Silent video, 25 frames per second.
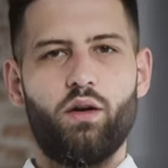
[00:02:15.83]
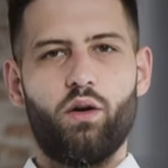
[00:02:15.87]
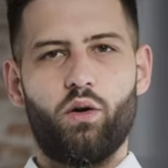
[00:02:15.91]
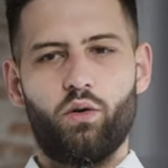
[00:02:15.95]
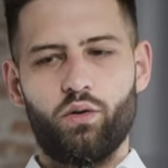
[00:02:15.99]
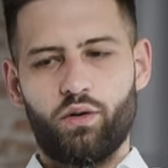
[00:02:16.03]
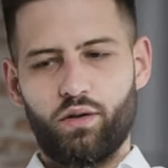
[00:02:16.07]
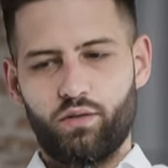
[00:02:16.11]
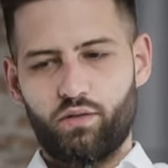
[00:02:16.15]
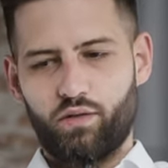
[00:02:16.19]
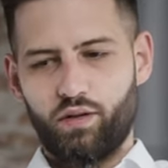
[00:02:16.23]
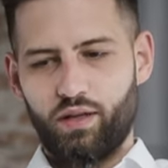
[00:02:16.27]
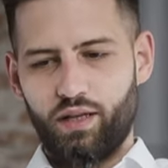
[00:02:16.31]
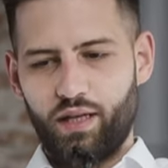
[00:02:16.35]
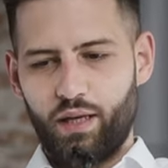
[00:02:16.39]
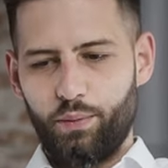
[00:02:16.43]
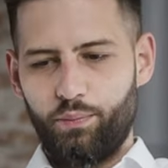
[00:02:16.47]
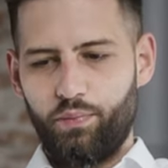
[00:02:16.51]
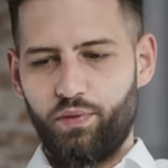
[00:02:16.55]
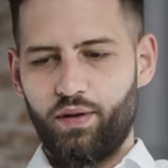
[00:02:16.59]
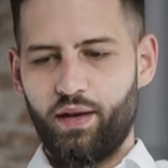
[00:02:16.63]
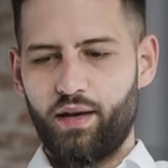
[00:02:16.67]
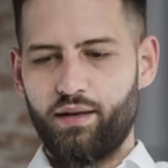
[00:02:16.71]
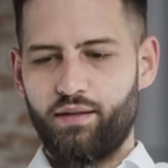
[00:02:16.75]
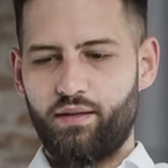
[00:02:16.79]
Und das
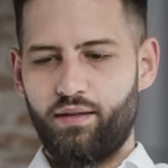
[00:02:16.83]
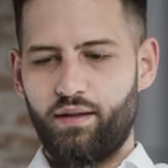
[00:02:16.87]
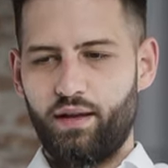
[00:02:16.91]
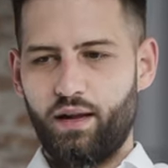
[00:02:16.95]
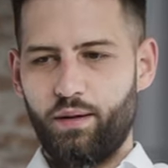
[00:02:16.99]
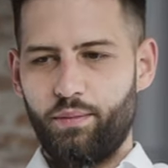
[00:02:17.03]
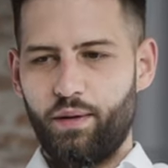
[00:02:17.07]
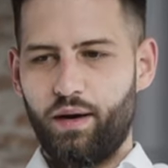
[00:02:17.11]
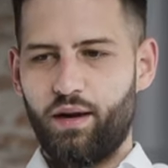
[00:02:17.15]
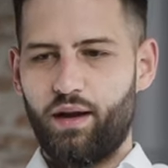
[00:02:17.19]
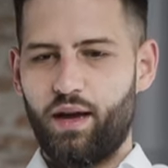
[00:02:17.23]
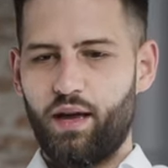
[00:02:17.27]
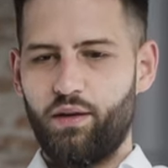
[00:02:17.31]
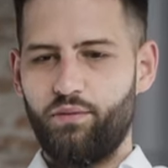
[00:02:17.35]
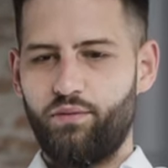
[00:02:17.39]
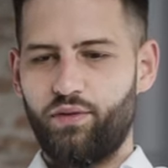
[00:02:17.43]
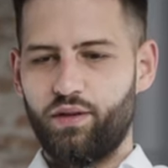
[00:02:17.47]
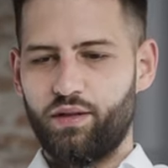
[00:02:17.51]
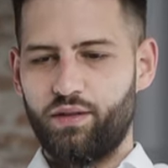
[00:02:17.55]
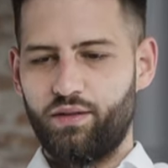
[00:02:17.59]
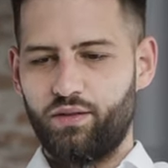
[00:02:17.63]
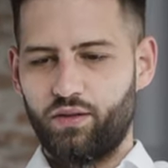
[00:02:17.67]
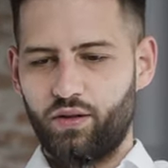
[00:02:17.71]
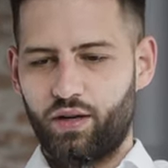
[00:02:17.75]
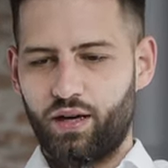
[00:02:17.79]
gibt dir halt selber einfach
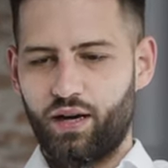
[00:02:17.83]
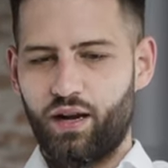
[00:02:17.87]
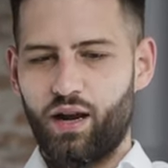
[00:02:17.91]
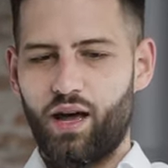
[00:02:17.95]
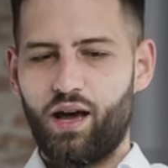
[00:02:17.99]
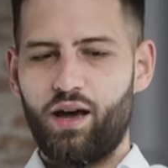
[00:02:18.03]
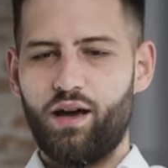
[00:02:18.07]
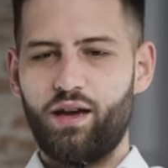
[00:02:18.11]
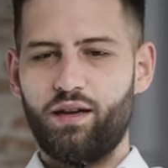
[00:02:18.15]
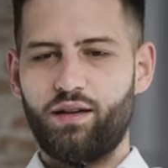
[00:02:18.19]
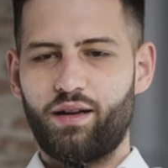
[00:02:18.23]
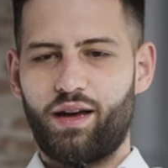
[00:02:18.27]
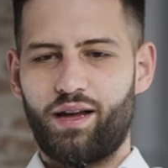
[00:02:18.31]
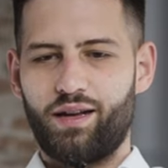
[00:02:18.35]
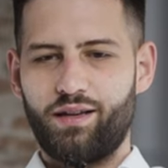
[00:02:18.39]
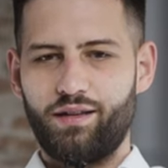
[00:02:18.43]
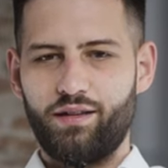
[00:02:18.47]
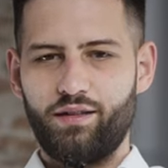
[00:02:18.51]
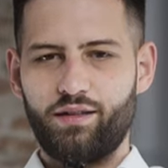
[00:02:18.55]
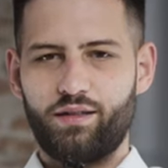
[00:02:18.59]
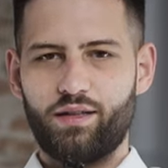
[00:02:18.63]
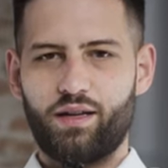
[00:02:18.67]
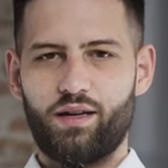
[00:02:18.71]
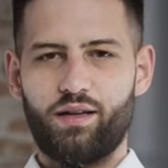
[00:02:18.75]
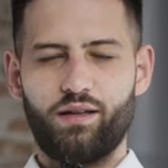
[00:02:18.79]
diese Klarheit an
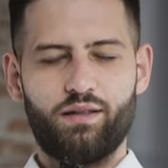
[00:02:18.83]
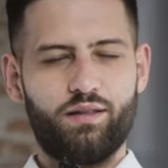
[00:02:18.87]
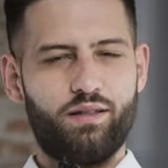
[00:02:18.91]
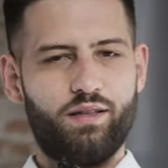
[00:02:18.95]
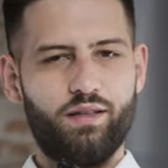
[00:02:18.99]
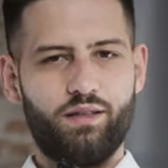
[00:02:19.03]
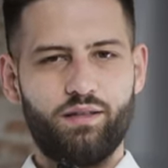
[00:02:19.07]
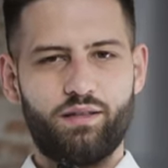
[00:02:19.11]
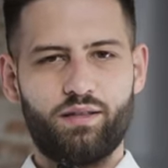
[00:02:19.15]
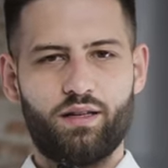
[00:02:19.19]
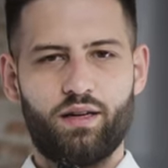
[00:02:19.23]
den Tag, jeden